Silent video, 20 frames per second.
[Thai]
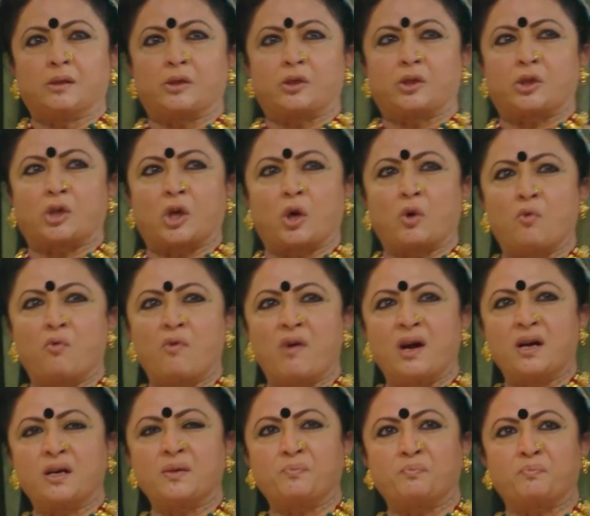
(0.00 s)
ความฝัน
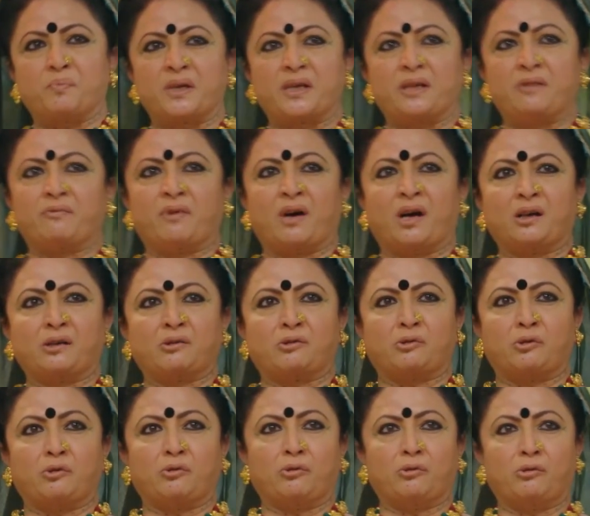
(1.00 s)
ที่จะทำให้ครอ
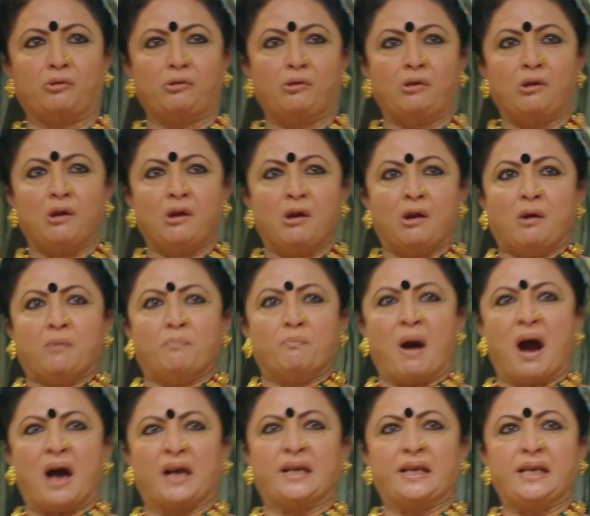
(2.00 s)
บครัวเจ้าหาน
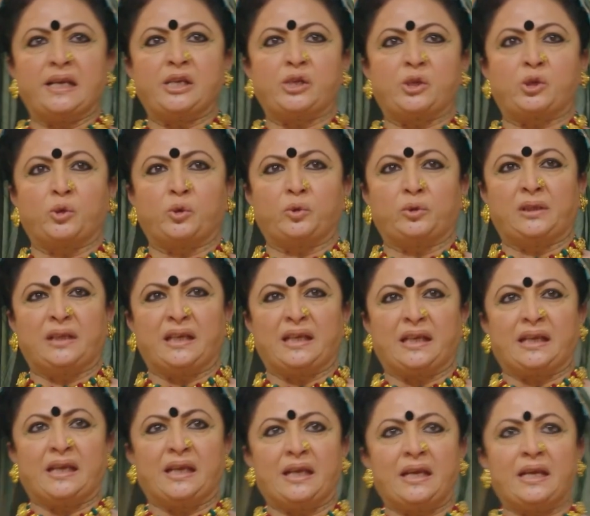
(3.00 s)
ต้องมา
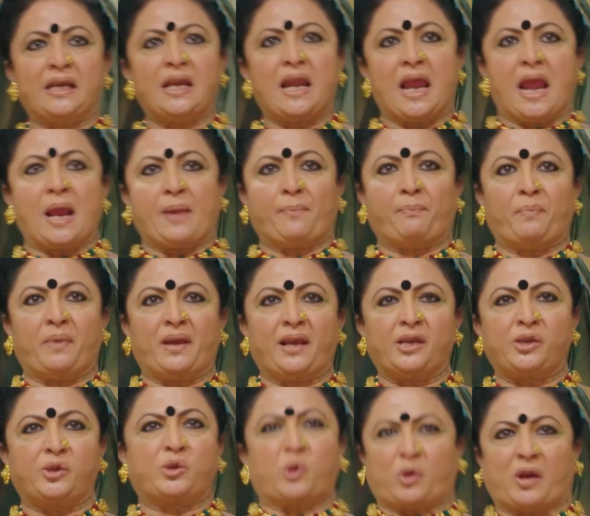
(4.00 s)
คุกเข่าลง
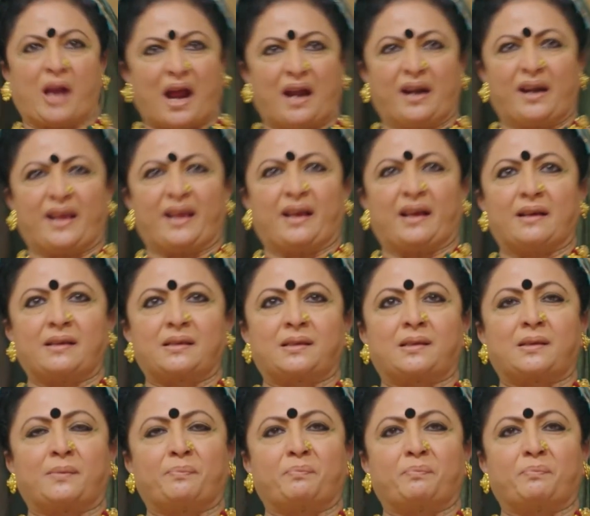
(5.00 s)
ตรงหน้าฉัน